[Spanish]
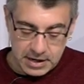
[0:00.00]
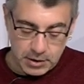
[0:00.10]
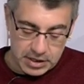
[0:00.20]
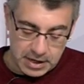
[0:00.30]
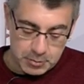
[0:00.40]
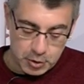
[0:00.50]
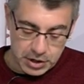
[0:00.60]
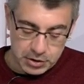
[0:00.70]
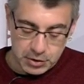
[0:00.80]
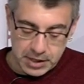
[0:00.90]
que lo hacía, por
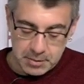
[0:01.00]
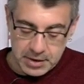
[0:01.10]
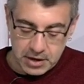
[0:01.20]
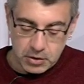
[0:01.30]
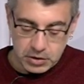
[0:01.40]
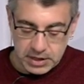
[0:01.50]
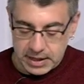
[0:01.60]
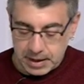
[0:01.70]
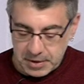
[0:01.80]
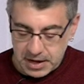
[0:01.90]
cierto, en Daimiel contra el
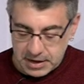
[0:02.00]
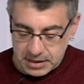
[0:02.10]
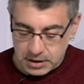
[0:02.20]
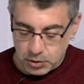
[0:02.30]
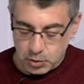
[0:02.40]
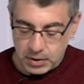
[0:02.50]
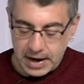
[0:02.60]
Daimiel Racing Club.